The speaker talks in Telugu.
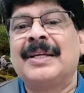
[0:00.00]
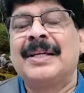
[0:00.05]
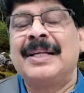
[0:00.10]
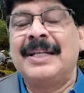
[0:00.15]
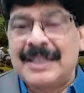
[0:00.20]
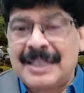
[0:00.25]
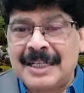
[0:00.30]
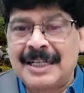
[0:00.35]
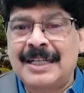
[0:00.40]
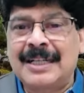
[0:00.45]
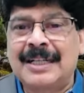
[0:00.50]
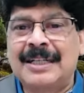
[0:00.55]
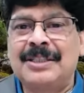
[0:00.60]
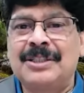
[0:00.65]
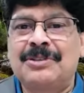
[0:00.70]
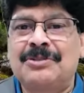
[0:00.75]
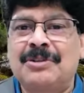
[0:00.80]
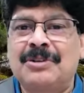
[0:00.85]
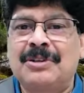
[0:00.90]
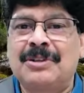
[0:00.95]
ఇంటర్నల్గా
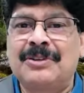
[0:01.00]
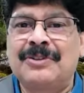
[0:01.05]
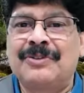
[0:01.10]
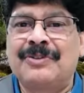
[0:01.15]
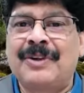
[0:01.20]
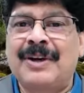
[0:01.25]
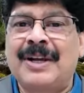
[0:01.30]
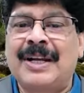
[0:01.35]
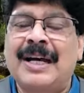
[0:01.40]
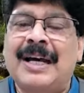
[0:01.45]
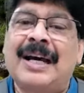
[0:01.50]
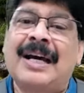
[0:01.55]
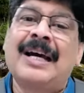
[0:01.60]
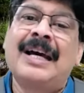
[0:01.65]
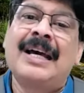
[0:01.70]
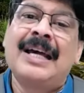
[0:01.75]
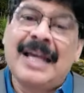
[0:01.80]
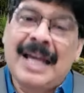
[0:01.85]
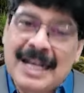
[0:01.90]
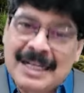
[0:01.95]
తీసుకోవటం ద్వారా
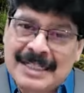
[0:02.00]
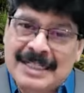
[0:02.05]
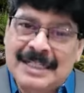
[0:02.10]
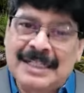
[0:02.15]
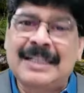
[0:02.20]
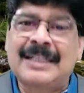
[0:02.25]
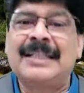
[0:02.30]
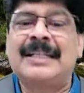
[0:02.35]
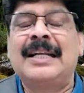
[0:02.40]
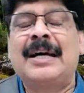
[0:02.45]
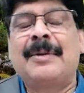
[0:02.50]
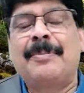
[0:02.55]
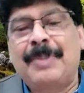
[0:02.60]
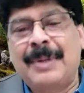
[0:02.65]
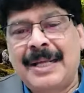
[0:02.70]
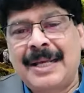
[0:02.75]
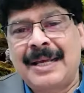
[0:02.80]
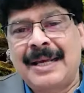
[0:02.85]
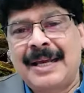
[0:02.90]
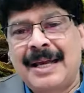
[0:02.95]
ఎక్స్టర్నల్గా దీన్ని
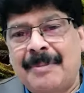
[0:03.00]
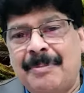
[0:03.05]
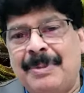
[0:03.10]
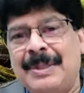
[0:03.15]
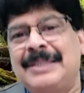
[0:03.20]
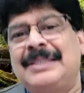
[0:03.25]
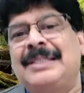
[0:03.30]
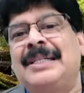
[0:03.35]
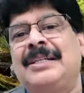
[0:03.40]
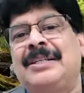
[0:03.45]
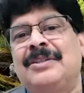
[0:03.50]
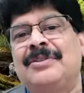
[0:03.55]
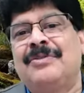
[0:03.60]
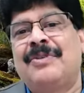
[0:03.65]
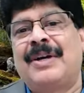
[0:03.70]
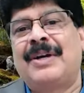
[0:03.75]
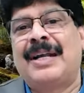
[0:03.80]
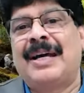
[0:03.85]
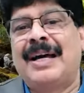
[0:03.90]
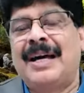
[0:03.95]
అప్లికే అప్లై చేయటం
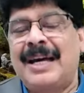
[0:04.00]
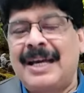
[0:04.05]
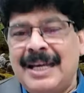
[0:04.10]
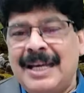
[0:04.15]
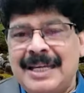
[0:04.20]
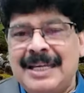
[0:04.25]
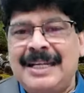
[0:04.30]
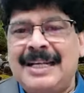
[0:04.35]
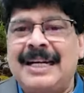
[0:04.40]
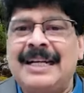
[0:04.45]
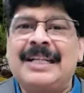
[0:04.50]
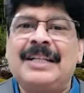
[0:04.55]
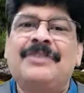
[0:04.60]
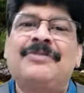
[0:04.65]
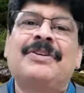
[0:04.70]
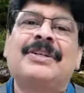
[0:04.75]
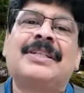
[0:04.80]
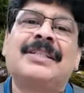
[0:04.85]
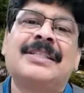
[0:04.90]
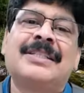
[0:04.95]
ద్వారా ఇలాంటి
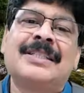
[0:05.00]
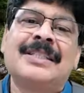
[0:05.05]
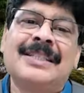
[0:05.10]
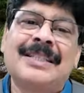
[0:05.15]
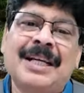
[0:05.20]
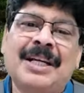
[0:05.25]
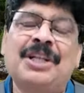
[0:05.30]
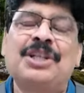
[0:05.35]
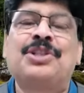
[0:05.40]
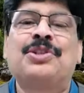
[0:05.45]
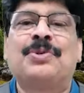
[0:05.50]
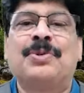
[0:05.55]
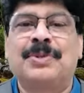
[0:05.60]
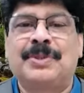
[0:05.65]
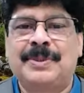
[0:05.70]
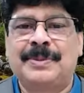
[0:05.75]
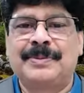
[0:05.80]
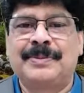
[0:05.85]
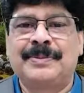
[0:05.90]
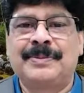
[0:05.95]
ఇన్ఫెక్షన్స్ని
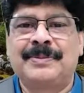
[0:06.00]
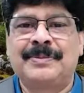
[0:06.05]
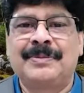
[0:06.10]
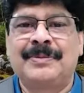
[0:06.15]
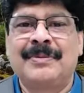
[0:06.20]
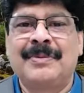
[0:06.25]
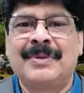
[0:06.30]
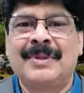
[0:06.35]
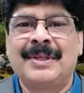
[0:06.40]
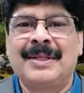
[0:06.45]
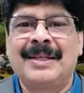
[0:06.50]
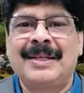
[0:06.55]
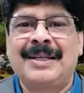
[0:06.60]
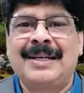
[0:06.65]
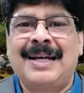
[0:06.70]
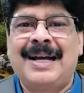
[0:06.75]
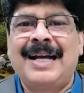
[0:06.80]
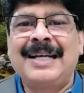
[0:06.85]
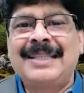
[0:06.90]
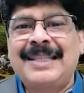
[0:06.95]
తగ్గించుకోవచ్చు
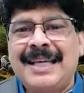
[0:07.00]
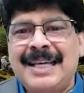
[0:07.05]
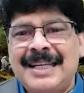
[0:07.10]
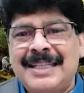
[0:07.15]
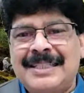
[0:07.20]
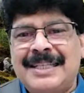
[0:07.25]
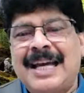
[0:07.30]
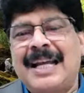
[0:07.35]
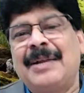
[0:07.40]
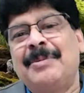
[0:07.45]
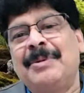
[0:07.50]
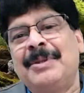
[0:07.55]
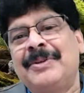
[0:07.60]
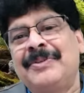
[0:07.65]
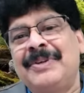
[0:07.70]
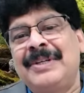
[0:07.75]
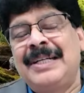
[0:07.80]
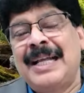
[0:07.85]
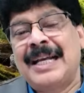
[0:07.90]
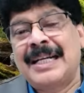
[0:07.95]
అయితే చాలామంది
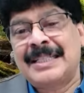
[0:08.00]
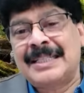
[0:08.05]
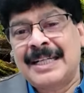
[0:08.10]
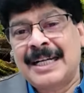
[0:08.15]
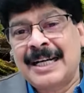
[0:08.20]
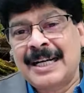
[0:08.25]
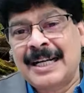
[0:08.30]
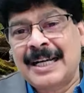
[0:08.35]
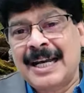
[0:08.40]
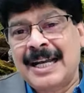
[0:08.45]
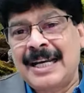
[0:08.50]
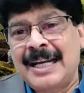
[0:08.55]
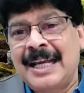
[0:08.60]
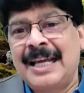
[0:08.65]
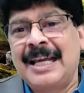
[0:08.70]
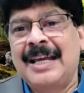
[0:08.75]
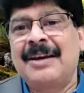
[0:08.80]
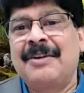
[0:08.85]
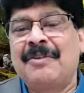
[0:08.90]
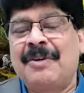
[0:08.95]
వీటిని ఎక్స్టర్నల్గానే
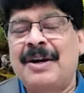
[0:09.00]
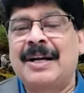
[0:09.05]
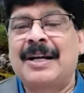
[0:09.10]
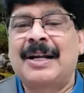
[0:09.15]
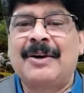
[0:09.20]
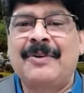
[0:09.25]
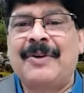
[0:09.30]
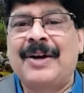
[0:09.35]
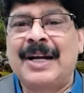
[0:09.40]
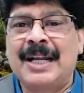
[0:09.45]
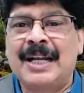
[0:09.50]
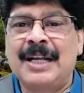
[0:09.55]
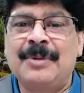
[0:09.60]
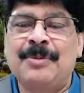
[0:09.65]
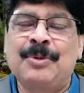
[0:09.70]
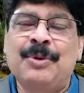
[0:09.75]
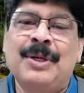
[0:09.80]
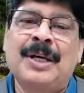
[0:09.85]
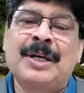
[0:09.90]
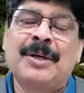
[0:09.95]
వాడ
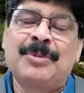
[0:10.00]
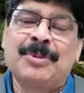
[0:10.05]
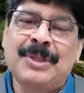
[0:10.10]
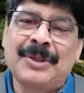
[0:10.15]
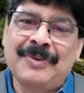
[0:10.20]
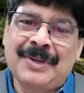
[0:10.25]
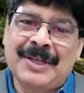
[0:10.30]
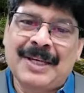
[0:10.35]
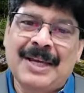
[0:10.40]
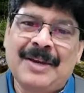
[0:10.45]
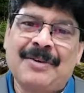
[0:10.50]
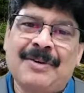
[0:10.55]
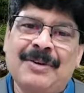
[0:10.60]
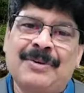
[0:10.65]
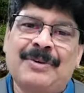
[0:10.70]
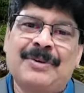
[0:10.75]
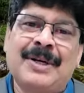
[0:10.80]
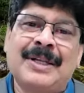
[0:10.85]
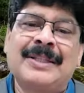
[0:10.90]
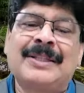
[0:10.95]
వాడాలేమో లేకపోతే ఇవి
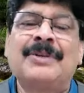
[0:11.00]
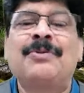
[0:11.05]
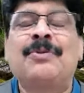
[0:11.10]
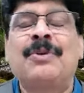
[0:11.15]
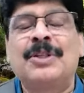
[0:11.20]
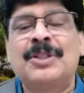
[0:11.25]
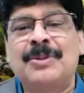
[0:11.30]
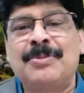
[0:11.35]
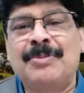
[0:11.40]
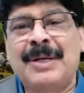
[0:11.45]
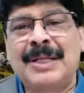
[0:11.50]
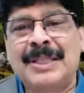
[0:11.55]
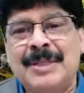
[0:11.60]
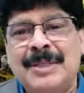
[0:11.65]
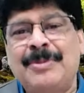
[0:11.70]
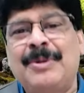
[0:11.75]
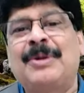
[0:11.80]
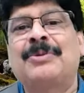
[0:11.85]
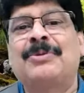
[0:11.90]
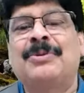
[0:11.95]
కేవలం అందం కోసం
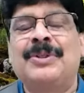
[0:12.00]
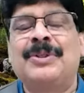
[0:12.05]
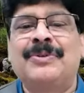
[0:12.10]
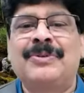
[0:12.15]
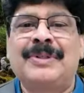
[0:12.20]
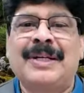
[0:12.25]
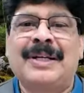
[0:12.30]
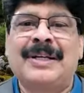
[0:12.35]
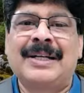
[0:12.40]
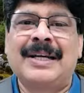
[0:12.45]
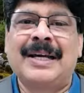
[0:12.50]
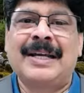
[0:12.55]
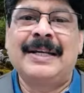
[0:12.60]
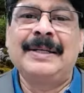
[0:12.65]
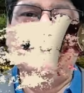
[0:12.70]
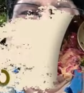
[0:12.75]
మాత్రమే అనుకుంటూ ఉంటారు కానీ